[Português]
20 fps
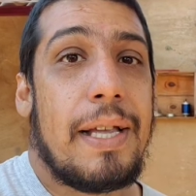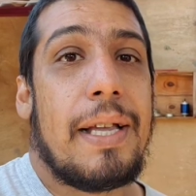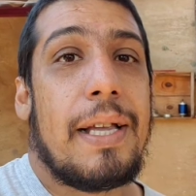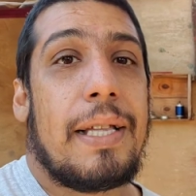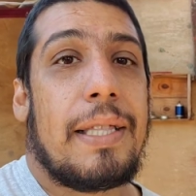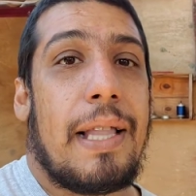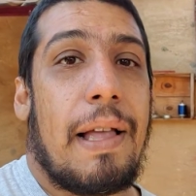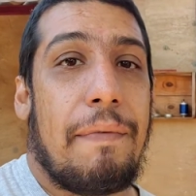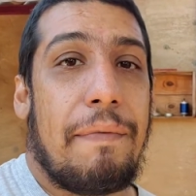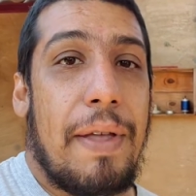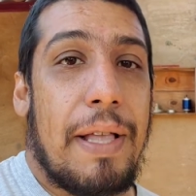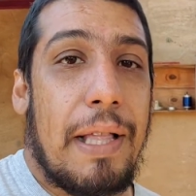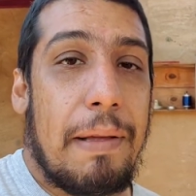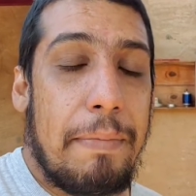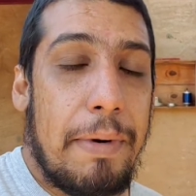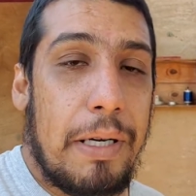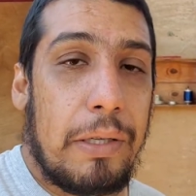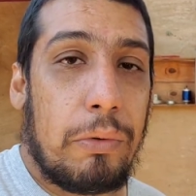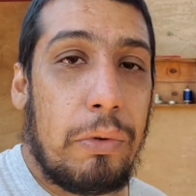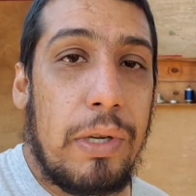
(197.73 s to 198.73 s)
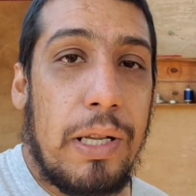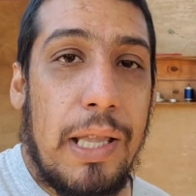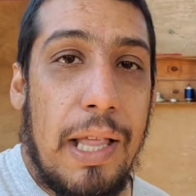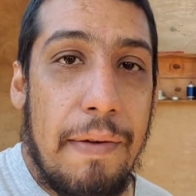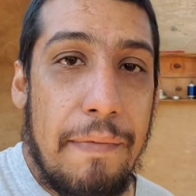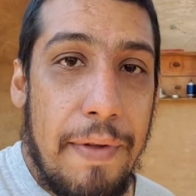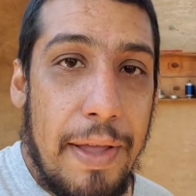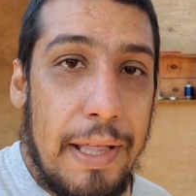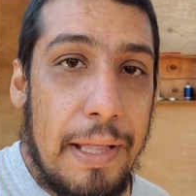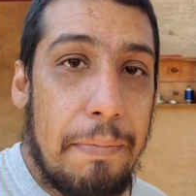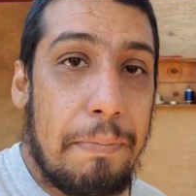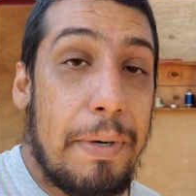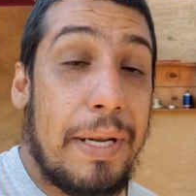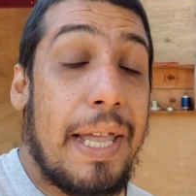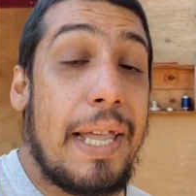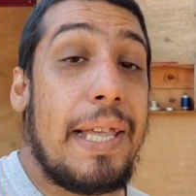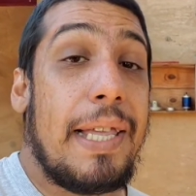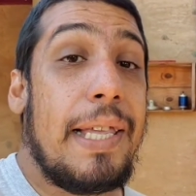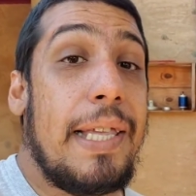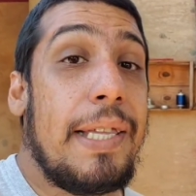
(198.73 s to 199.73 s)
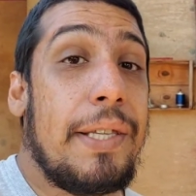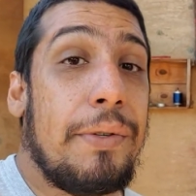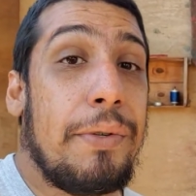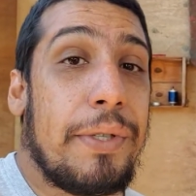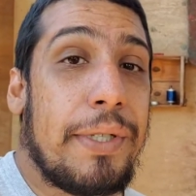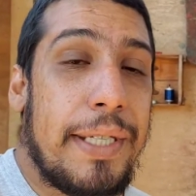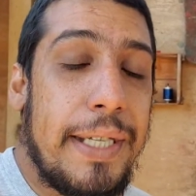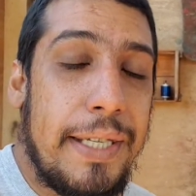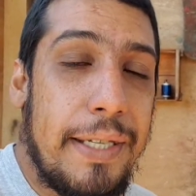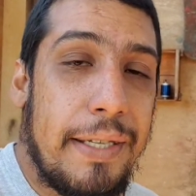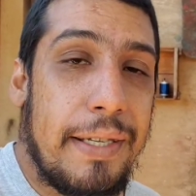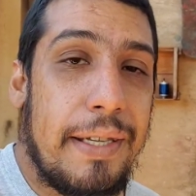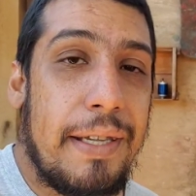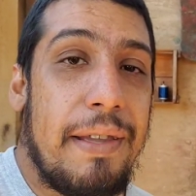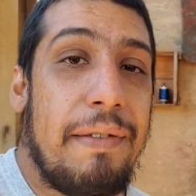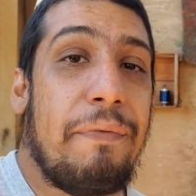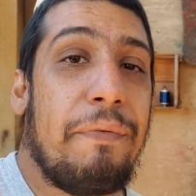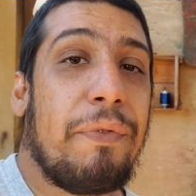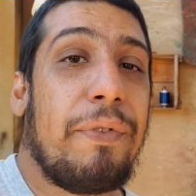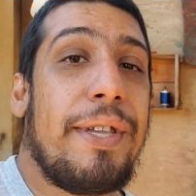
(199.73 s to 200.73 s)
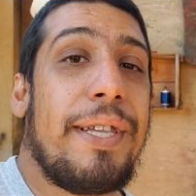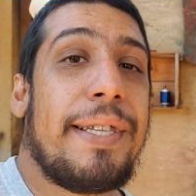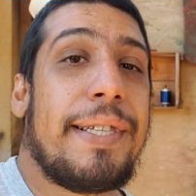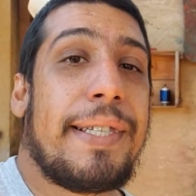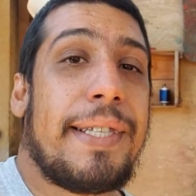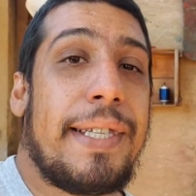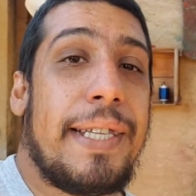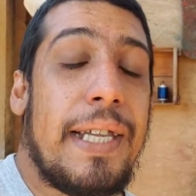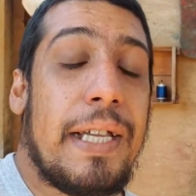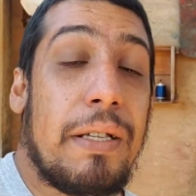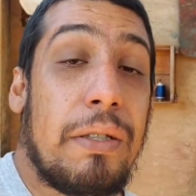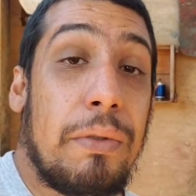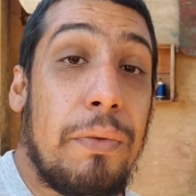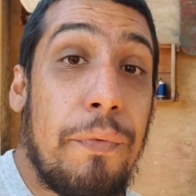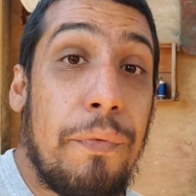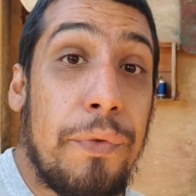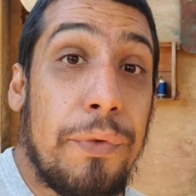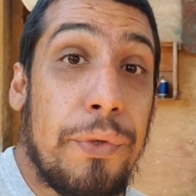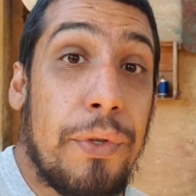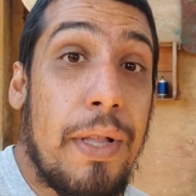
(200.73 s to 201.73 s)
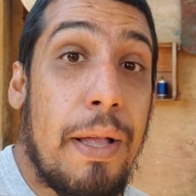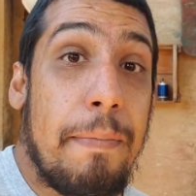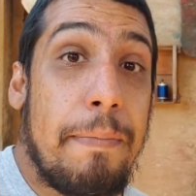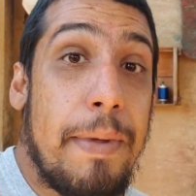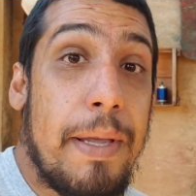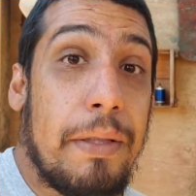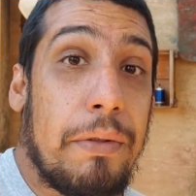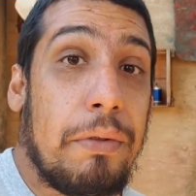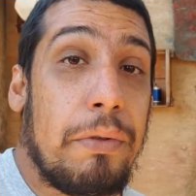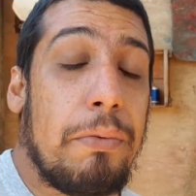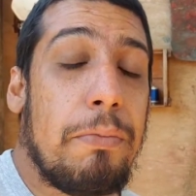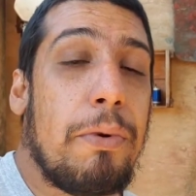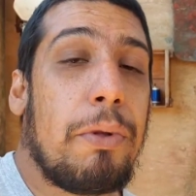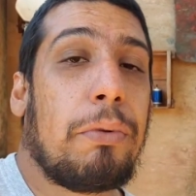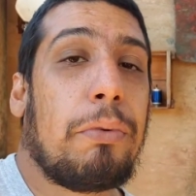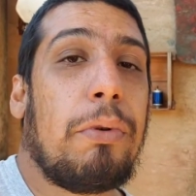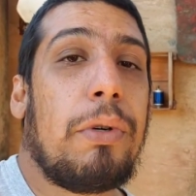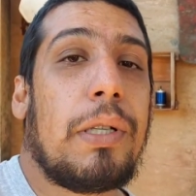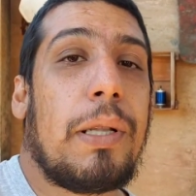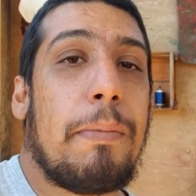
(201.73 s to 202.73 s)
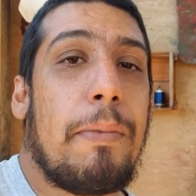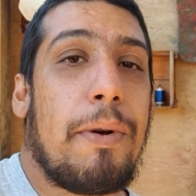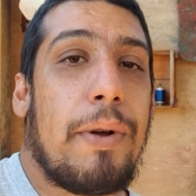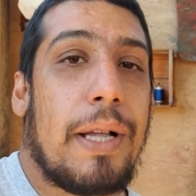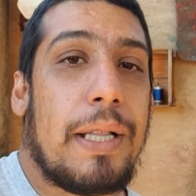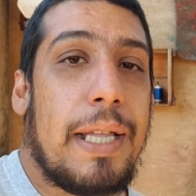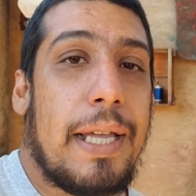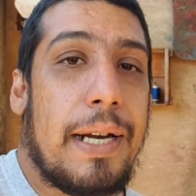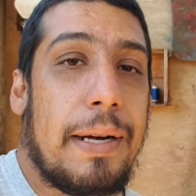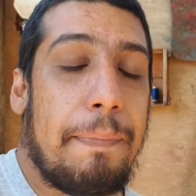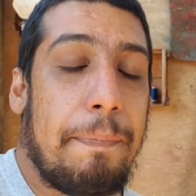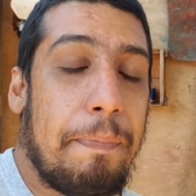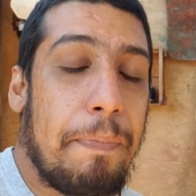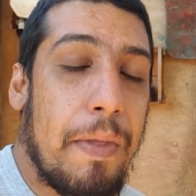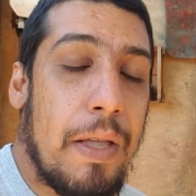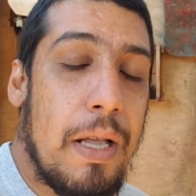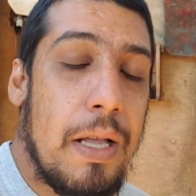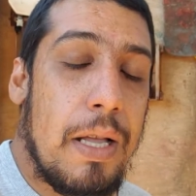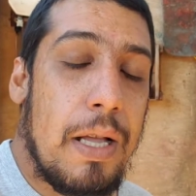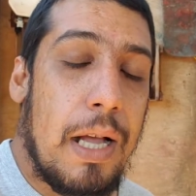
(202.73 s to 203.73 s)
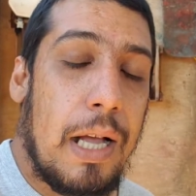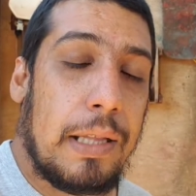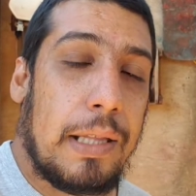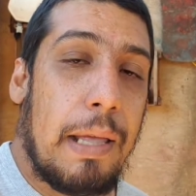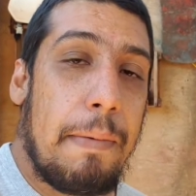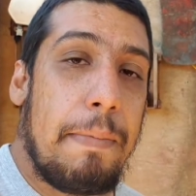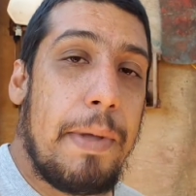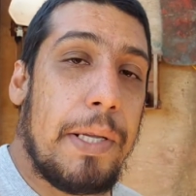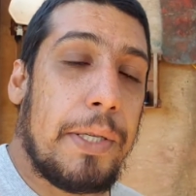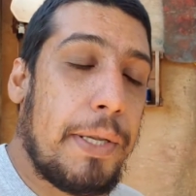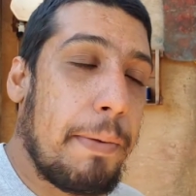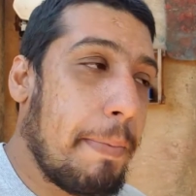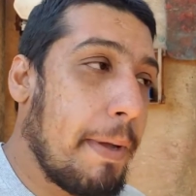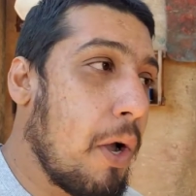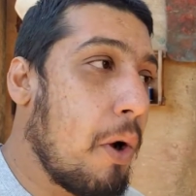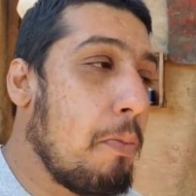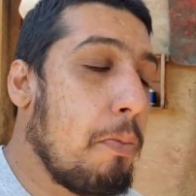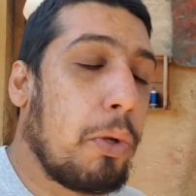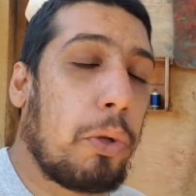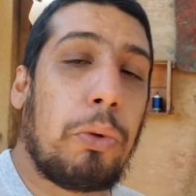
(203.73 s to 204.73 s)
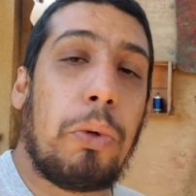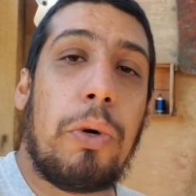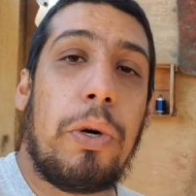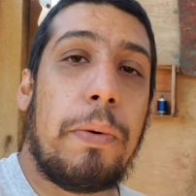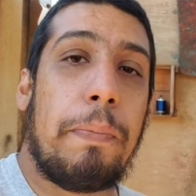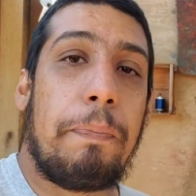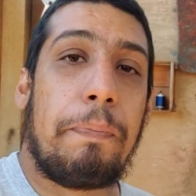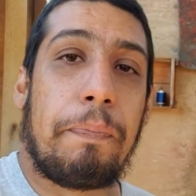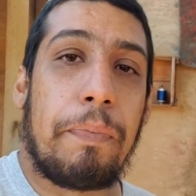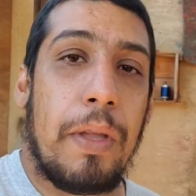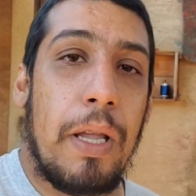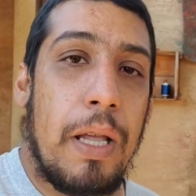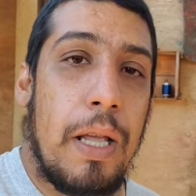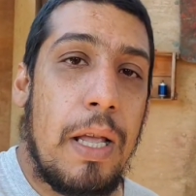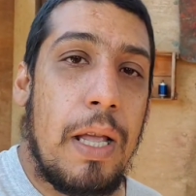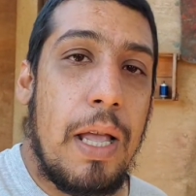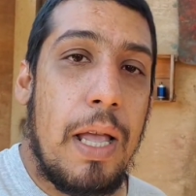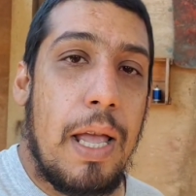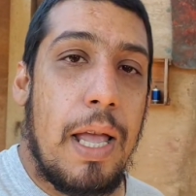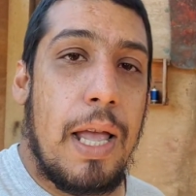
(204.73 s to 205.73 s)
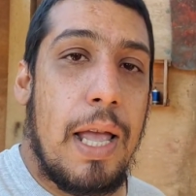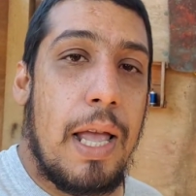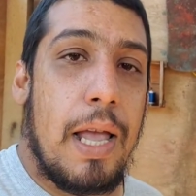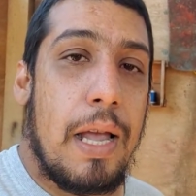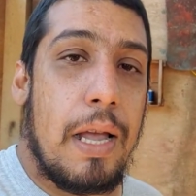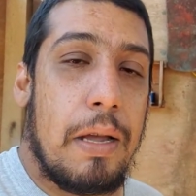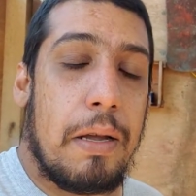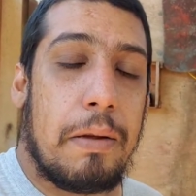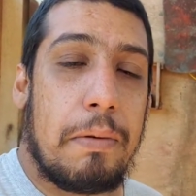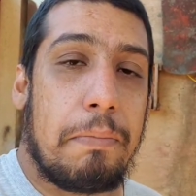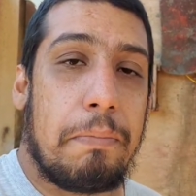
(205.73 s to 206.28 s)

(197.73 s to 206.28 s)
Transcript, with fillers: da vela, abertura da vela, porque isso sim influencia no funcionamento do motor, tá bom, galera? Até mesmo você pegar um motor, é,